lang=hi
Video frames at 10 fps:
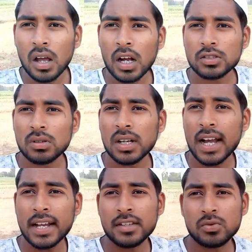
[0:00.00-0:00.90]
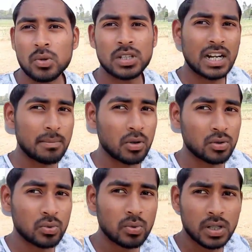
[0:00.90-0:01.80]
एक्चुअली गाय जो जगह बहुत
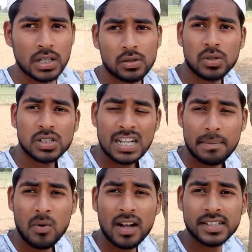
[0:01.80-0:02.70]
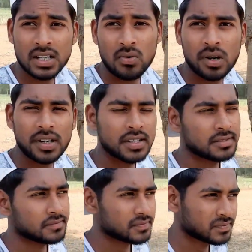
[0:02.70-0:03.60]
दूर है तो इसलिए मैं वहाँ जाऊँगा नहीं
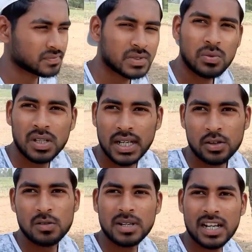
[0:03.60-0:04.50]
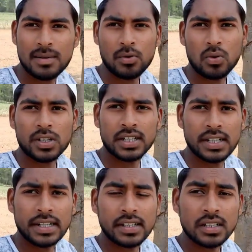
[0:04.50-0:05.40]
क्योंकि खेतों में जाना मुझको अच्छा
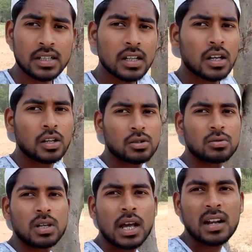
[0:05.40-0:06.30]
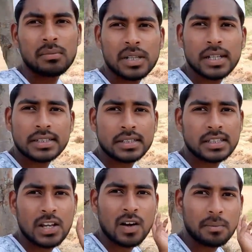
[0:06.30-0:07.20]
नहीं लगता तो यार भी देख
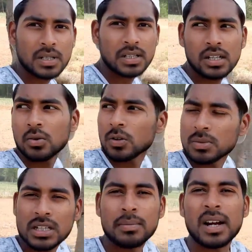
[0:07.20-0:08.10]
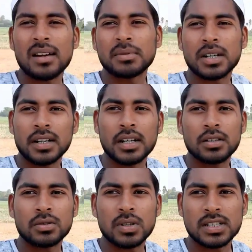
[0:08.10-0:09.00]
सकते हैं वहाँ पर तीन लोग मतलब काम कर रहे हैं
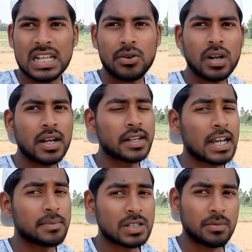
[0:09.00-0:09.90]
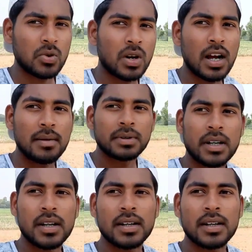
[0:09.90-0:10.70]
तो ऐसा हो रहा है कि आप सब लोग काम कर रहे